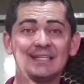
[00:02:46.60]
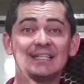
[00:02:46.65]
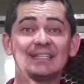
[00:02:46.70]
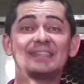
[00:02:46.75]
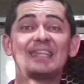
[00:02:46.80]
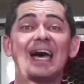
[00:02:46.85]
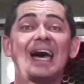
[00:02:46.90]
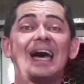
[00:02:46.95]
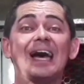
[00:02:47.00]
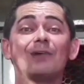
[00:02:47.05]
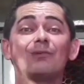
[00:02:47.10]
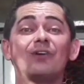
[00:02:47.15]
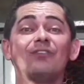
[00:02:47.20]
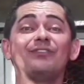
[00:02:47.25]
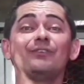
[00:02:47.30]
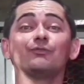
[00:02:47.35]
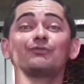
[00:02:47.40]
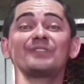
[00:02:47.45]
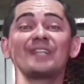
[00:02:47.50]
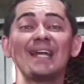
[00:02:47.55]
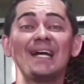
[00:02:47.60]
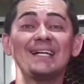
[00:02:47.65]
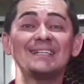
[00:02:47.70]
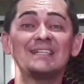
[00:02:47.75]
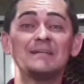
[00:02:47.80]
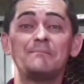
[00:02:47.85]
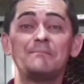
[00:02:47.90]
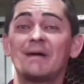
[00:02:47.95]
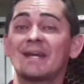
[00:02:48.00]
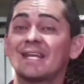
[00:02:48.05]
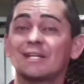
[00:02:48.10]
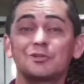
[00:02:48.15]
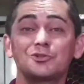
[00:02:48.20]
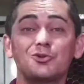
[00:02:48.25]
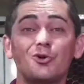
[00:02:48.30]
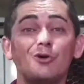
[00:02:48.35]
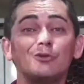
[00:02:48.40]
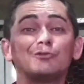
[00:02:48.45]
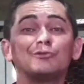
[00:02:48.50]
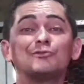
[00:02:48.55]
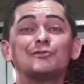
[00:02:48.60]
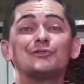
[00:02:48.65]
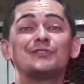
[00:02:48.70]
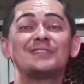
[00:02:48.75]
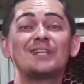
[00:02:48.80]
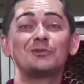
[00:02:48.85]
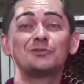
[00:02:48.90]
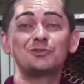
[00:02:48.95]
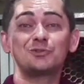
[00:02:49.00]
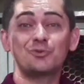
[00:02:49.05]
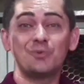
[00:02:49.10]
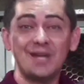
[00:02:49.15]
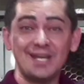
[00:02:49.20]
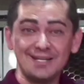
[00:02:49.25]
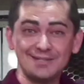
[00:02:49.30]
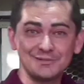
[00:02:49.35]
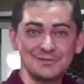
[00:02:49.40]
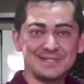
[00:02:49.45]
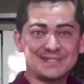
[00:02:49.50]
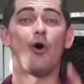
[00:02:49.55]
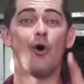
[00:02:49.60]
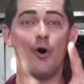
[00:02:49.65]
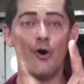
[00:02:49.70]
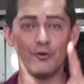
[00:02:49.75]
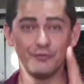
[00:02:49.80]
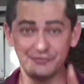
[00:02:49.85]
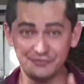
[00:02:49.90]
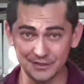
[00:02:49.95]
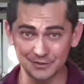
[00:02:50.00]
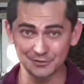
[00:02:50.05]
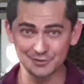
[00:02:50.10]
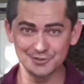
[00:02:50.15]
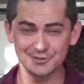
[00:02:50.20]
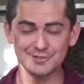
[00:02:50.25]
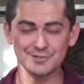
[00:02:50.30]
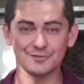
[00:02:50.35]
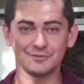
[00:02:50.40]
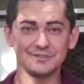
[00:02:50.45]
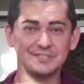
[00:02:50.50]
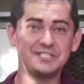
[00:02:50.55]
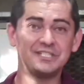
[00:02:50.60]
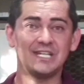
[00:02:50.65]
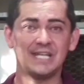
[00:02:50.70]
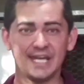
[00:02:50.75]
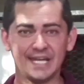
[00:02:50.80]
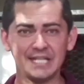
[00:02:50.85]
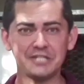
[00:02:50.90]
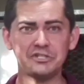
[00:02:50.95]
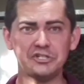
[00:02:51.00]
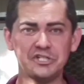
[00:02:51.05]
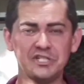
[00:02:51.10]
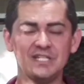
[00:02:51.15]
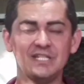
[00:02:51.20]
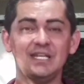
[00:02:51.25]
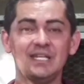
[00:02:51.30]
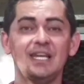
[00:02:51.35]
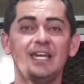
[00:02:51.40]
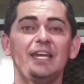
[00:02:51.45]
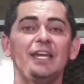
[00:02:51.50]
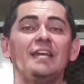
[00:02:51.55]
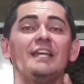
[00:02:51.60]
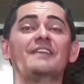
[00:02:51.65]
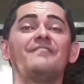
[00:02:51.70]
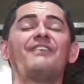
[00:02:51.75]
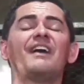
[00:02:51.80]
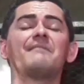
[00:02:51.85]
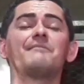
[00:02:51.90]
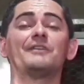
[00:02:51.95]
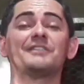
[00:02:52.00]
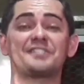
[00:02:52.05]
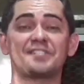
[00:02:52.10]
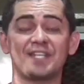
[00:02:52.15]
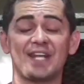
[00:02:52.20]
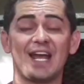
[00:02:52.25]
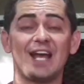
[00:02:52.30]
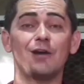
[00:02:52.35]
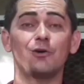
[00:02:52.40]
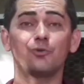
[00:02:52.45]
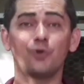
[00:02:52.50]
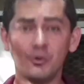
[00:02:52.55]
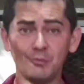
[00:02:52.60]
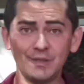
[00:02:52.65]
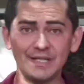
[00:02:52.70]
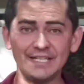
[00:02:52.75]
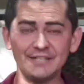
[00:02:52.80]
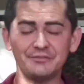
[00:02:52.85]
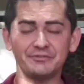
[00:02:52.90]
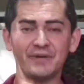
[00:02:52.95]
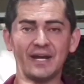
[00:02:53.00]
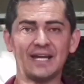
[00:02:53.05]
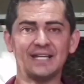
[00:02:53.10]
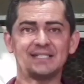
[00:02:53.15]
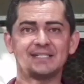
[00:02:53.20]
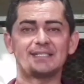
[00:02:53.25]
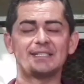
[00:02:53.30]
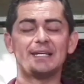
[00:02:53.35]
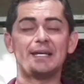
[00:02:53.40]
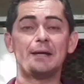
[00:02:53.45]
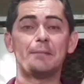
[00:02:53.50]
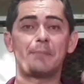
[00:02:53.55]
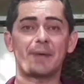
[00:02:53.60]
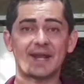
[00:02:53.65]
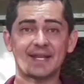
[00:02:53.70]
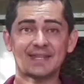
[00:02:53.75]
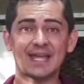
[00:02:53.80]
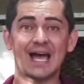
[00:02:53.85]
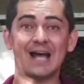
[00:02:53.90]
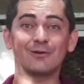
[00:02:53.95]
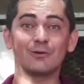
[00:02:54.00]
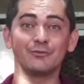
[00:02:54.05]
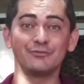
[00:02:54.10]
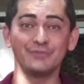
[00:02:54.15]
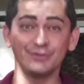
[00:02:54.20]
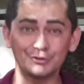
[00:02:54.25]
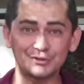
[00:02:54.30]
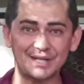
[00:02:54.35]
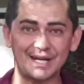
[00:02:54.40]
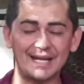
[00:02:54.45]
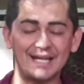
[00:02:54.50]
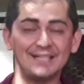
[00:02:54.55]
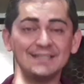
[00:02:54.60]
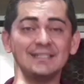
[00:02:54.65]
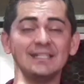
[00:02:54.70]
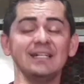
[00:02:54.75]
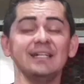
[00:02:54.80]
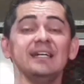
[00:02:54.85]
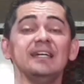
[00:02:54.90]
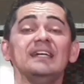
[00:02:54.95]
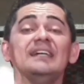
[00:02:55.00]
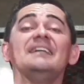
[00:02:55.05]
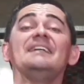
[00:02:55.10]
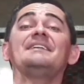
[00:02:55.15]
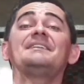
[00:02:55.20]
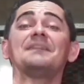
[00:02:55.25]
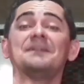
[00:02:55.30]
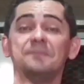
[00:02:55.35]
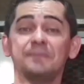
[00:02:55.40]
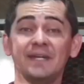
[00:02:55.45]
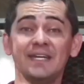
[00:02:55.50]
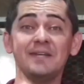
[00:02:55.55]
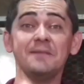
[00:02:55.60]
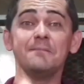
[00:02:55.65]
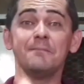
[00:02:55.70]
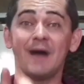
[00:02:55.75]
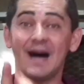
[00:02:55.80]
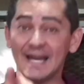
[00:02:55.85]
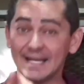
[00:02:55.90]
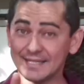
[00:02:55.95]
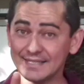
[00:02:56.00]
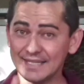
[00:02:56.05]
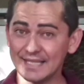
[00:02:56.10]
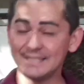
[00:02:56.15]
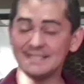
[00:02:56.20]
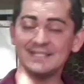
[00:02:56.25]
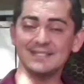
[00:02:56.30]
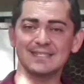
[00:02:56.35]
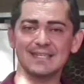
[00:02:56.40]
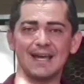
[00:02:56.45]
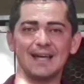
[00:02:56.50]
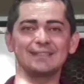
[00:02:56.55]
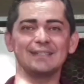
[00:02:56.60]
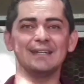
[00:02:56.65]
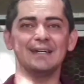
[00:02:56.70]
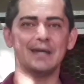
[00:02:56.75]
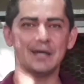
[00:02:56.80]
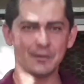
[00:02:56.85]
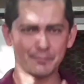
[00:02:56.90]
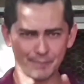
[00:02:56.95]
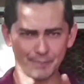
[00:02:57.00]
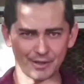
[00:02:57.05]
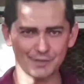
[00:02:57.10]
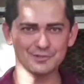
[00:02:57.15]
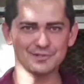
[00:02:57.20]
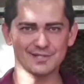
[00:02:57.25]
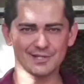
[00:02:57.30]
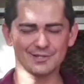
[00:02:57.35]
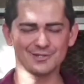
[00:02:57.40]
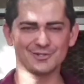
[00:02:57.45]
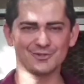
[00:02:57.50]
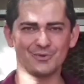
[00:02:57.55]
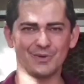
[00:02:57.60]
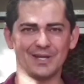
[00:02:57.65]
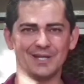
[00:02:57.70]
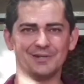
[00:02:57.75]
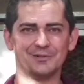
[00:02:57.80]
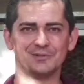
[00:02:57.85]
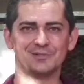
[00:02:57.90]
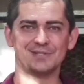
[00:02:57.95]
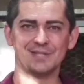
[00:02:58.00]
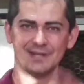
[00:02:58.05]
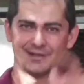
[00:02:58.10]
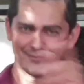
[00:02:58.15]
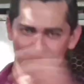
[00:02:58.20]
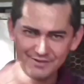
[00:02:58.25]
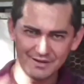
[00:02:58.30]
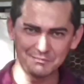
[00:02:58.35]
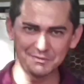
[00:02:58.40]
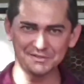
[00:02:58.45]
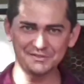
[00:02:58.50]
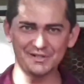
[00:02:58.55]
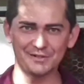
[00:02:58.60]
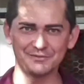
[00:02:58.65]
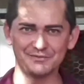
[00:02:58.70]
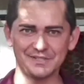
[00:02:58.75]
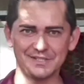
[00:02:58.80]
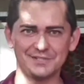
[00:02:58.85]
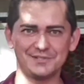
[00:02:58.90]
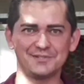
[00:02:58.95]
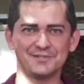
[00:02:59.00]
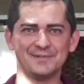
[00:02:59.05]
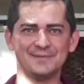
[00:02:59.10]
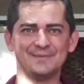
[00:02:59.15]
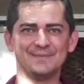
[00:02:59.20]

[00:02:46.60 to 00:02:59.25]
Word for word: da água filtrada para todos os seus coelhos. O Wilson de Erechim, ele vai mostrar como ele faz para dar água filtrada e também magnetizada para os seus coelhos. Vamos ver o vídeo.